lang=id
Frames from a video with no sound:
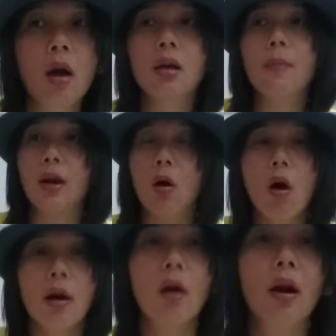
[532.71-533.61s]
di mana
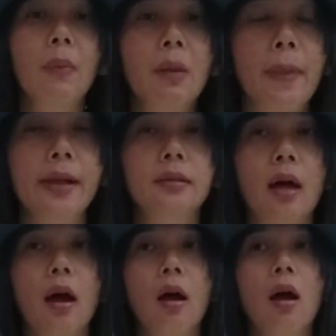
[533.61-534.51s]
orang-orang
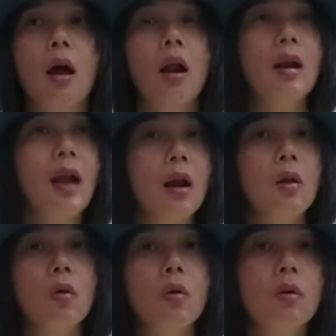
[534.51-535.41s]
berpesta,
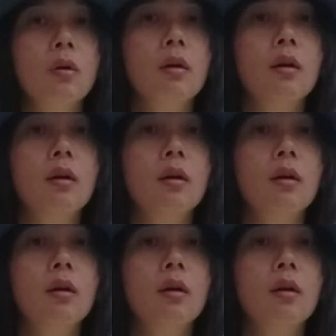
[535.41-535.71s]
lalu